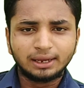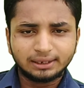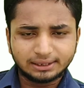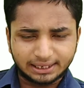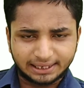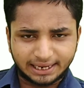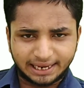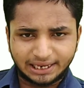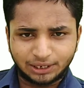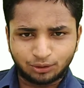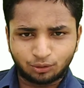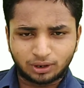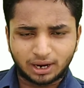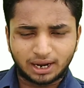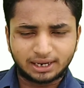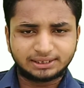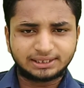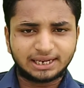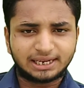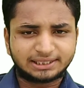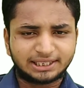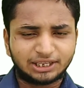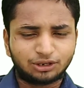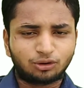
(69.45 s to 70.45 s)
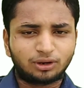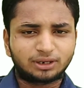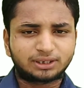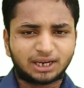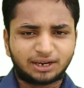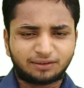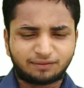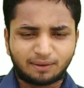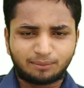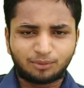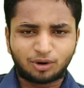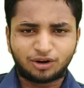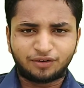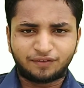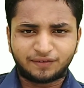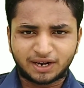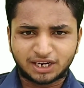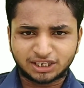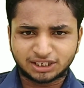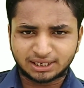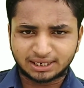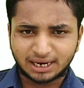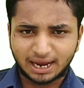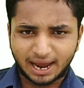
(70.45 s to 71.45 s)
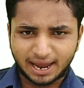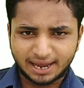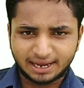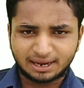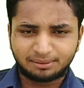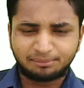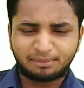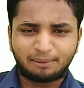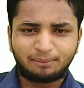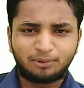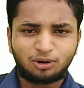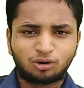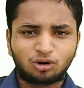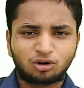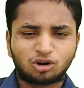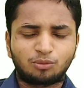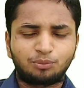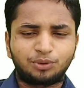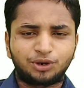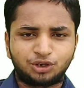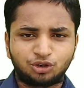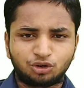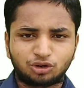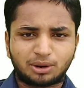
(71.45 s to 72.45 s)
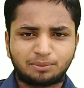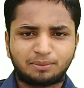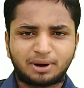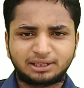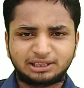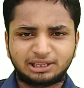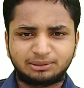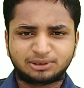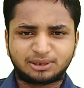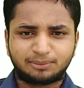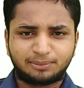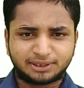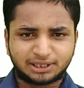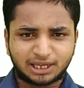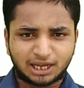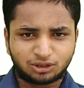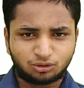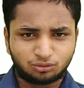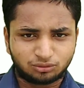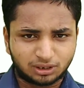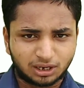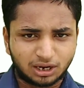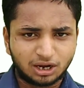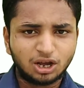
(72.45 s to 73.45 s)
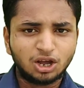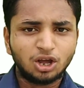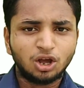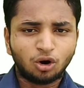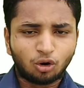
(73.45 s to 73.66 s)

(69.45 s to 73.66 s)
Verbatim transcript: या नहीं होगा जैसे ही कोई कन्फर्म नोटिफिकेशन आएगा मैं आप लोगों को वीडियो के माध्यम से बता दूंगा